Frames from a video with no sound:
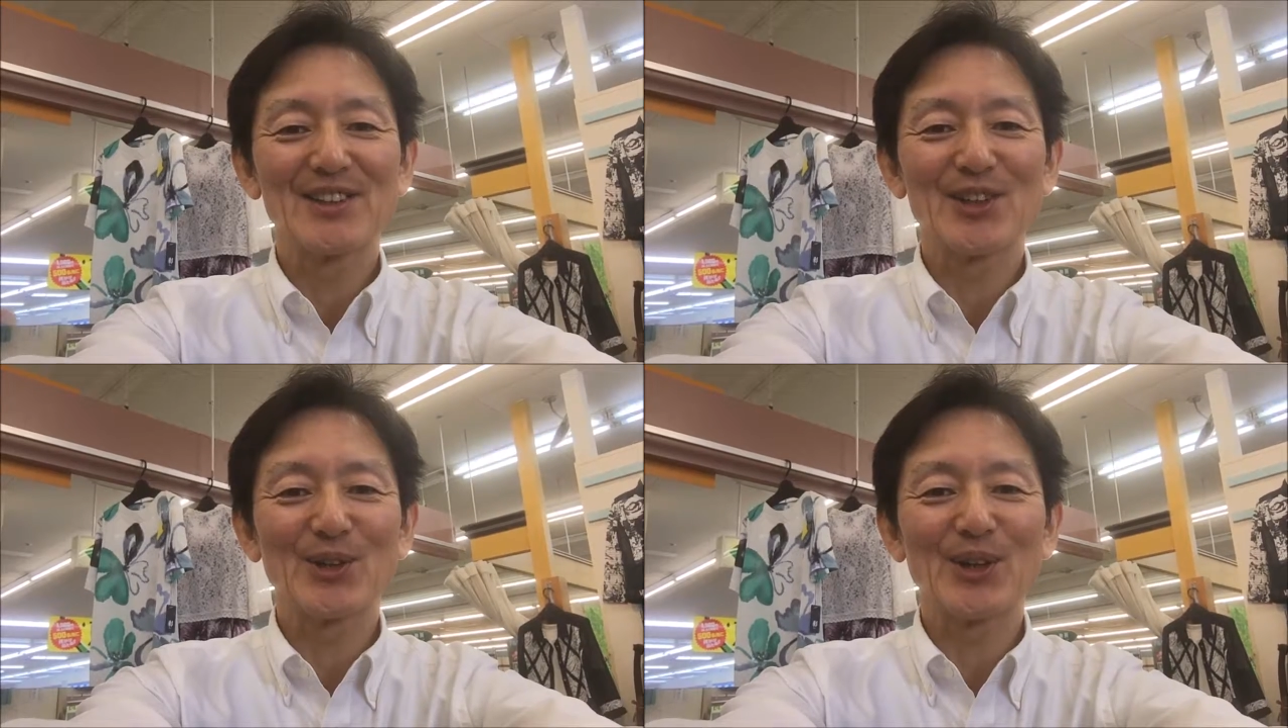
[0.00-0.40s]

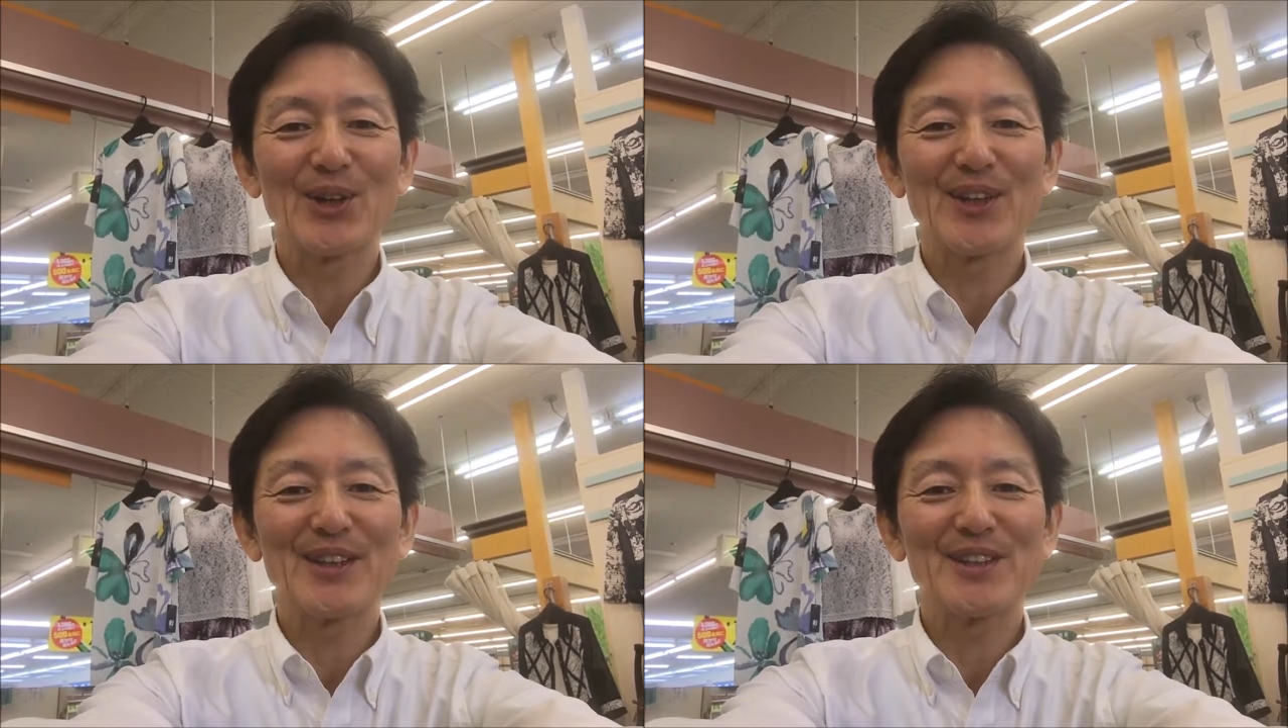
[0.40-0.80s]
食
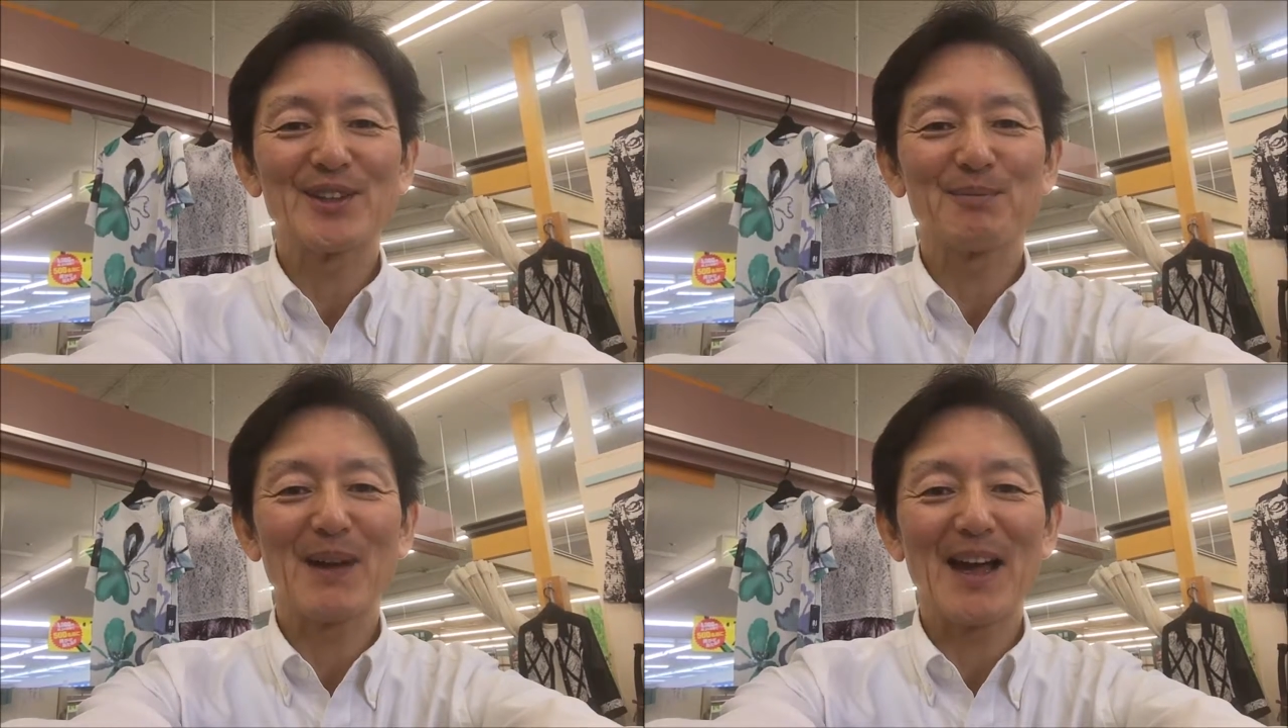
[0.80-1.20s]
料品
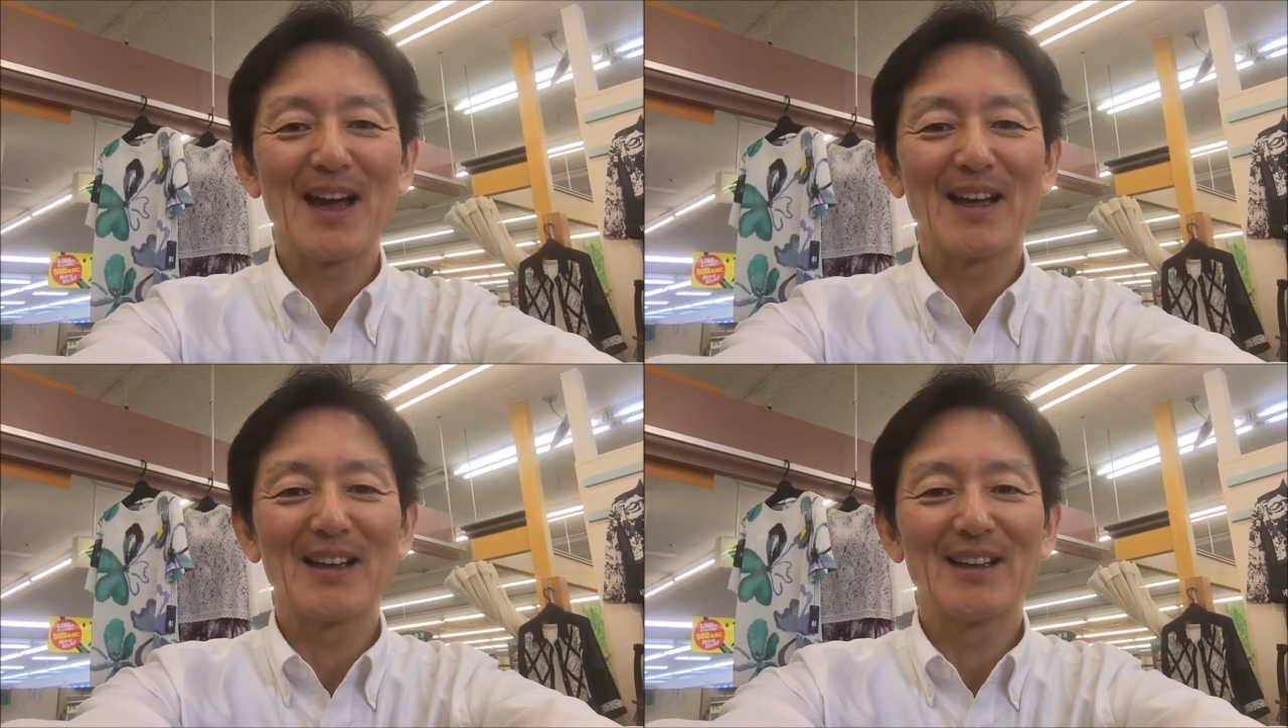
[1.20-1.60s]

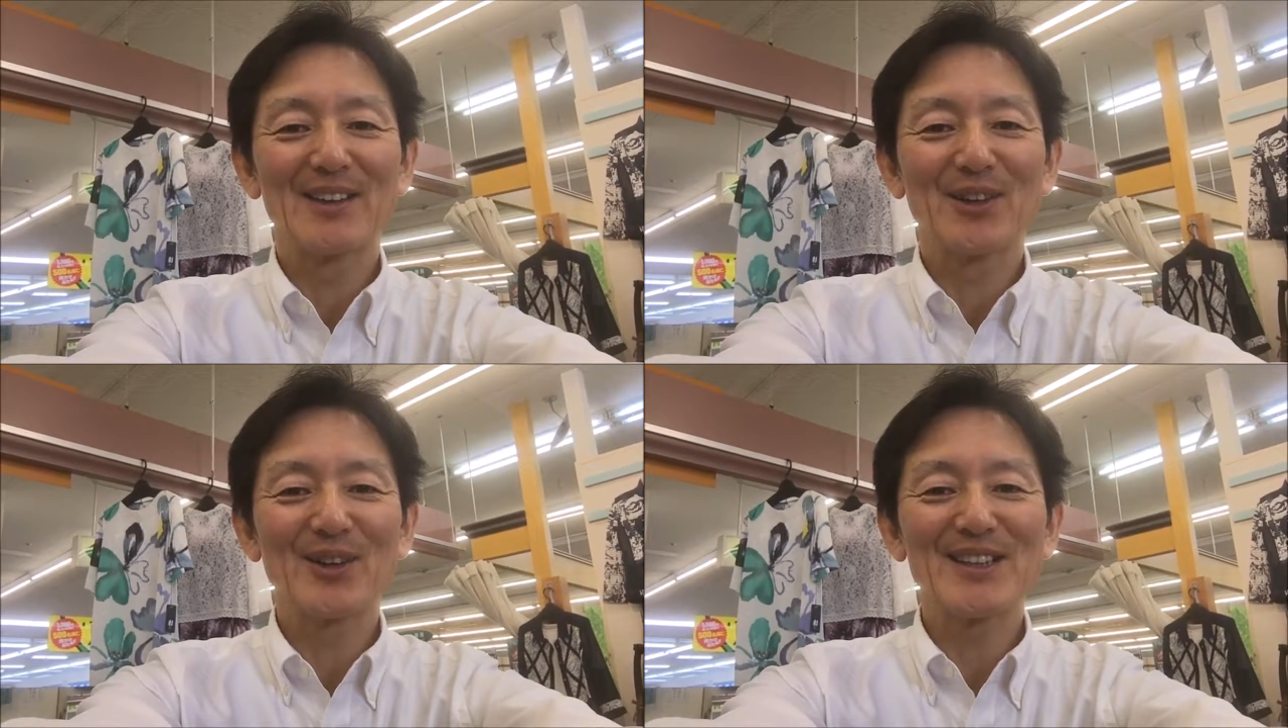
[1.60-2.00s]

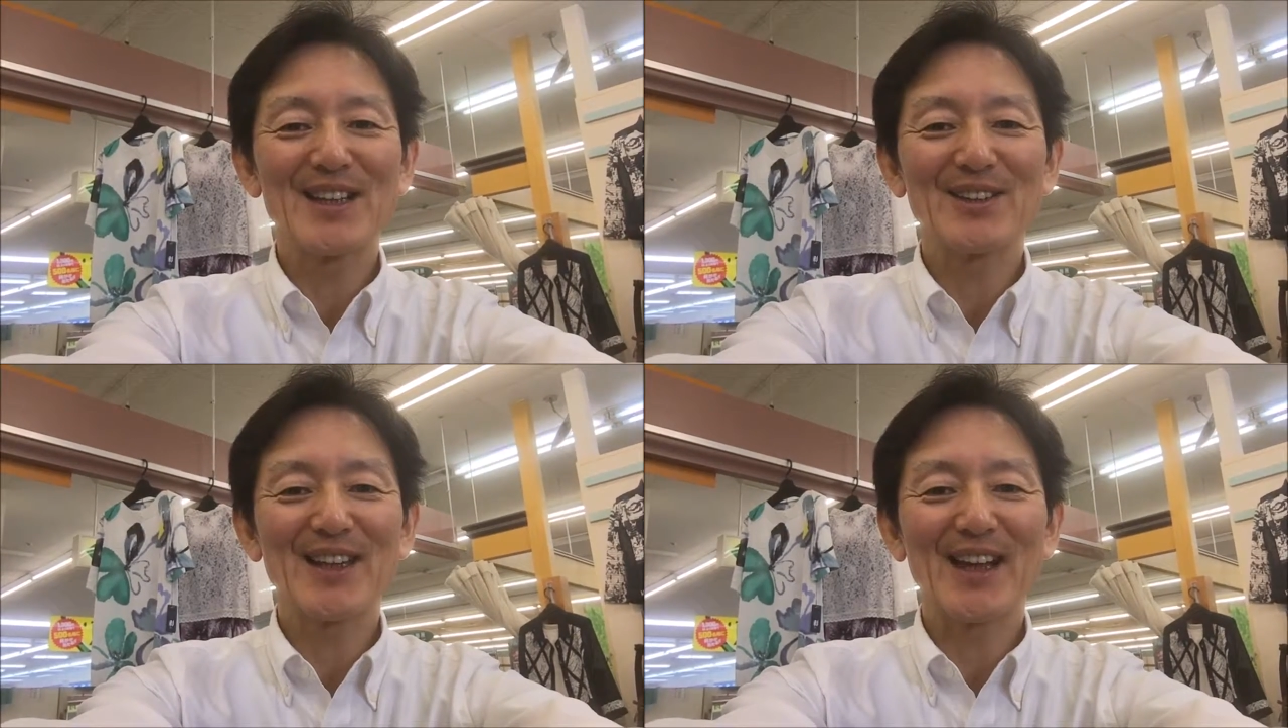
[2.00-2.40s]
スーパー鳥
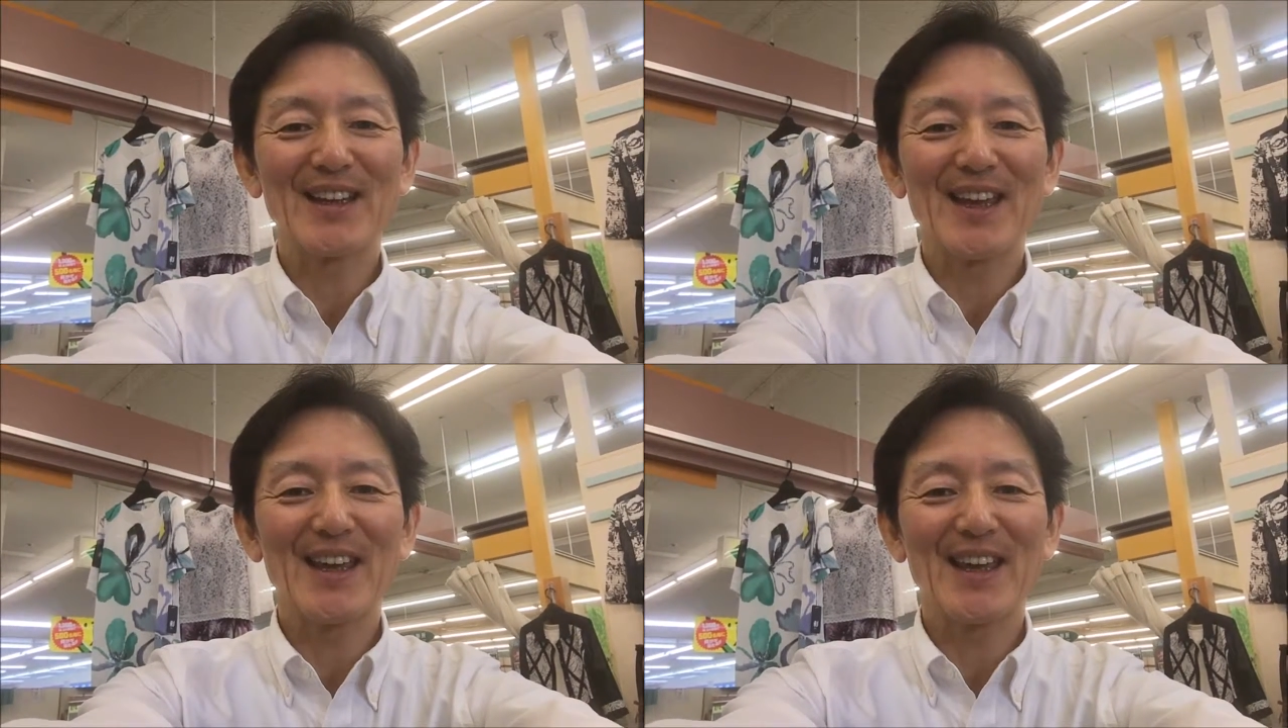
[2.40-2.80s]
仙の中
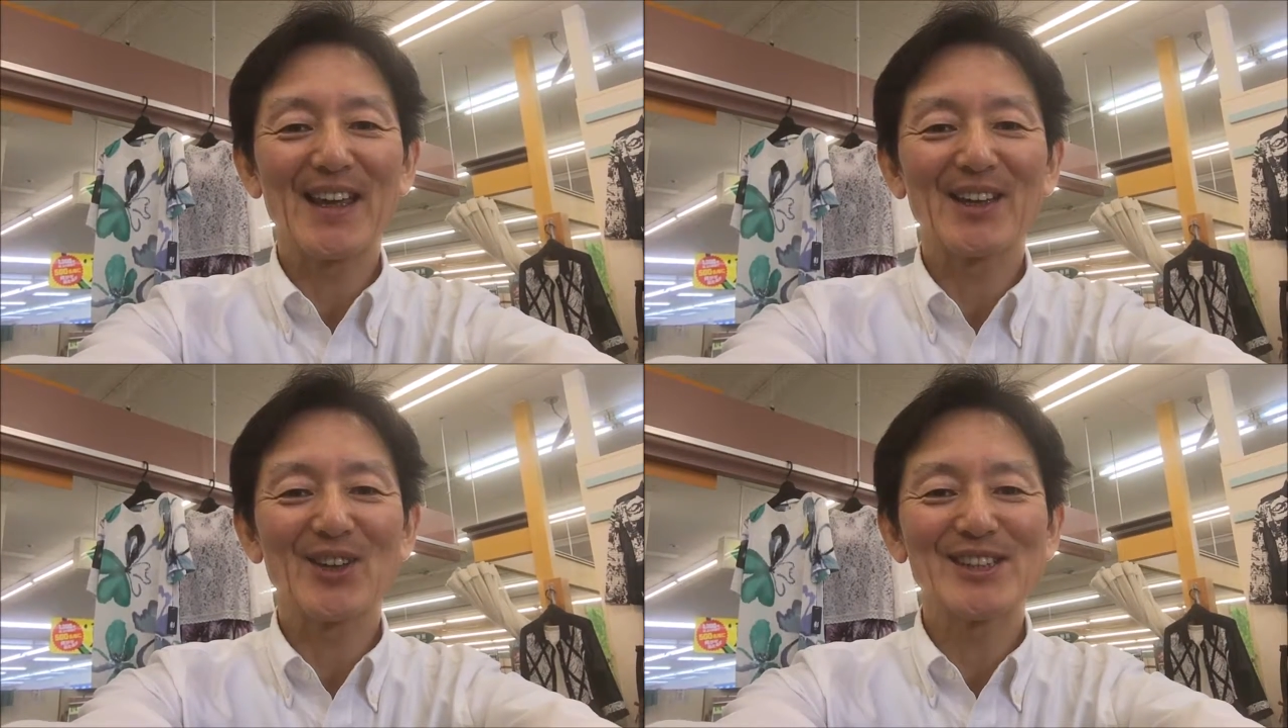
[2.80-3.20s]
で
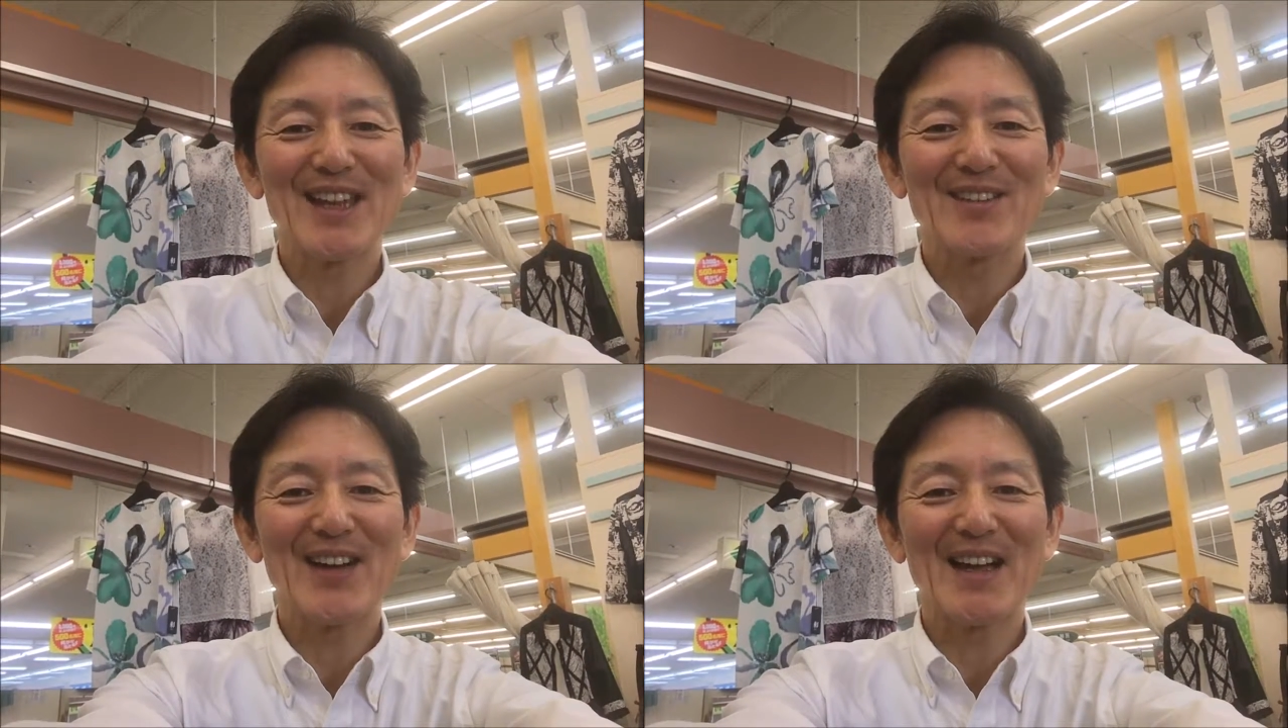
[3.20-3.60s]
営業し
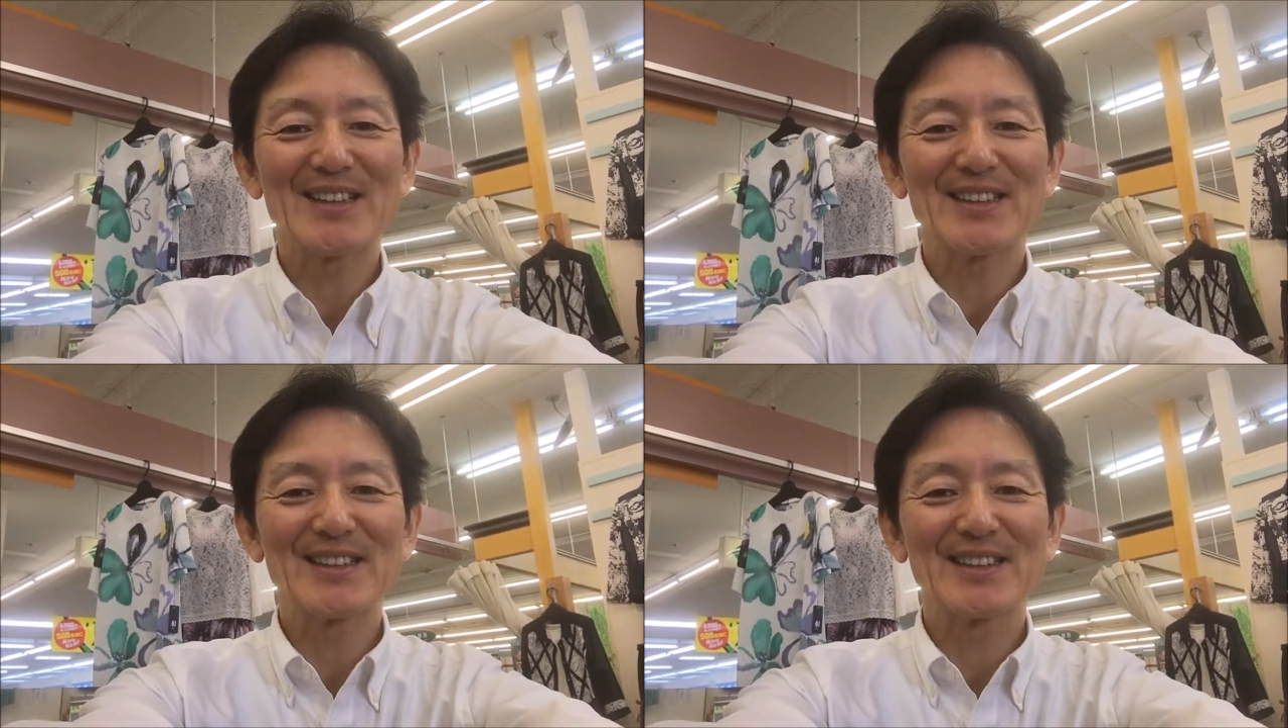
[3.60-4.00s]
ていま
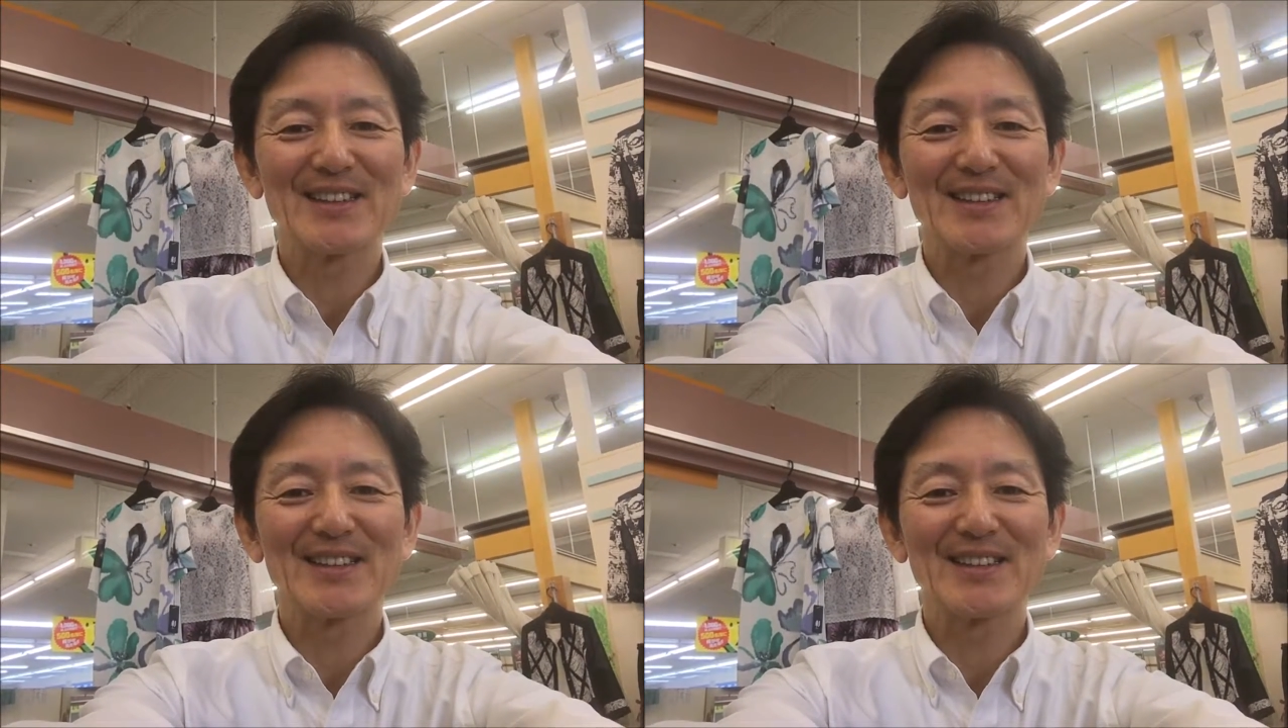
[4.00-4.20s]
す。